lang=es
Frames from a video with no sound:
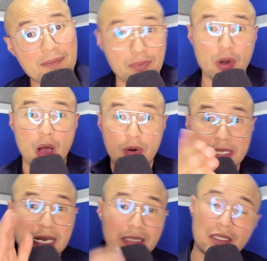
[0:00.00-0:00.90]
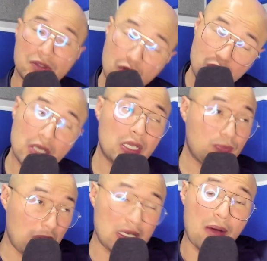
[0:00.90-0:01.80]
Por ahora es gratis. No sé,
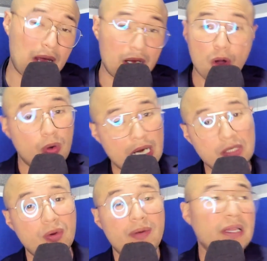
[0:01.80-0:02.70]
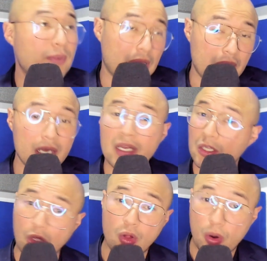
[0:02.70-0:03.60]
después la van a cobrar seguramente porque
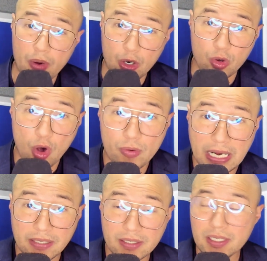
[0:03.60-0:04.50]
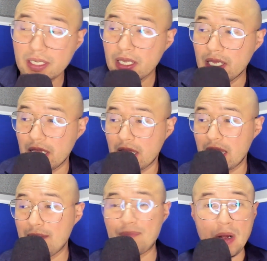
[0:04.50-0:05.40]
todo lo bueno lo cobran.
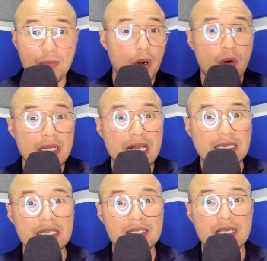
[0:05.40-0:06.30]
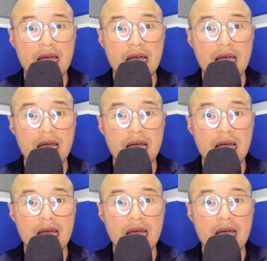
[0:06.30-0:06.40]
Eh, pero por ahora es gratis.